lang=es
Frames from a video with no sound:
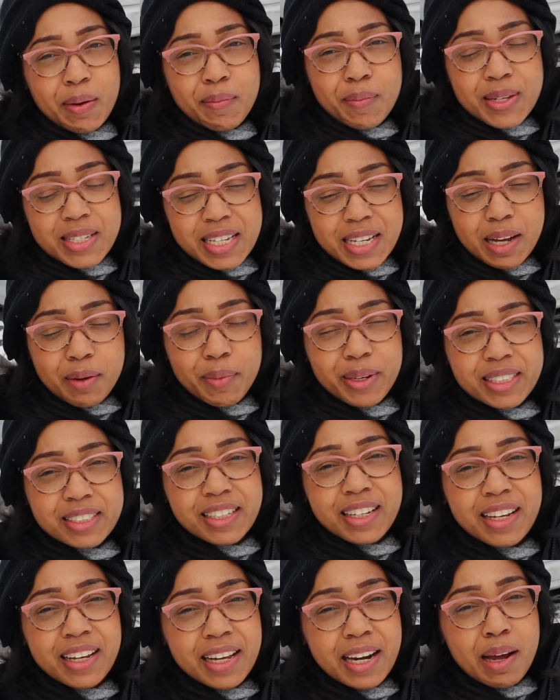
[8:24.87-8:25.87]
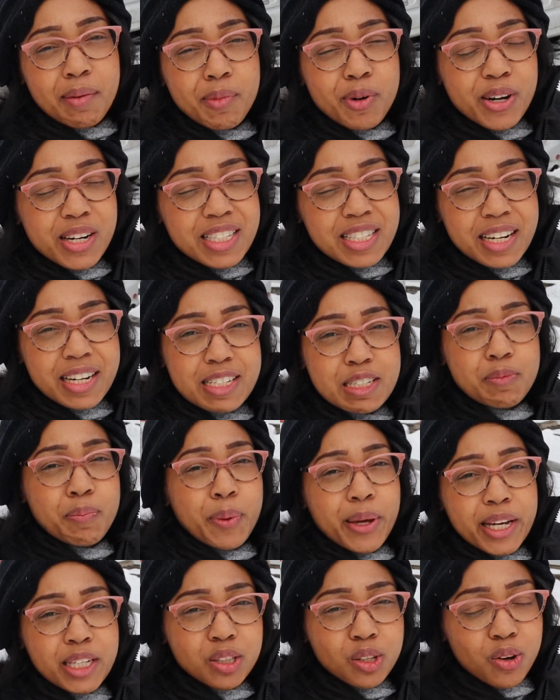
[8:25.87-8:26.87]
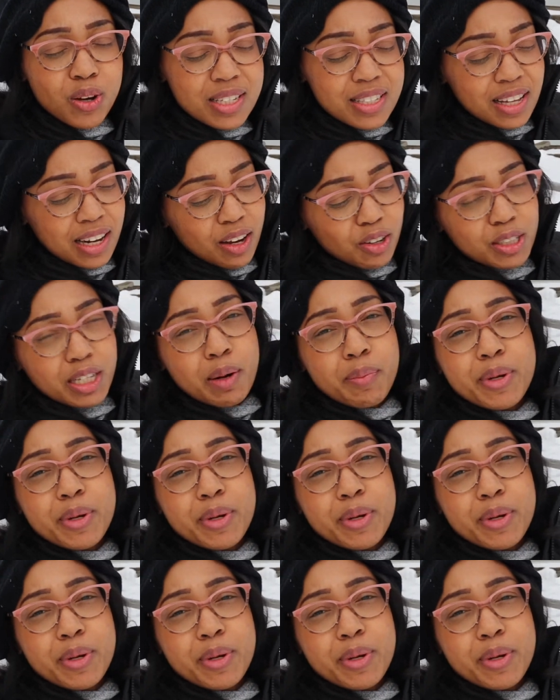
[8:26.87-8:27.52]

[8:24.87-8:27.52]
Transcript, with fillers: Básicamente el amor es respeto hacia la otra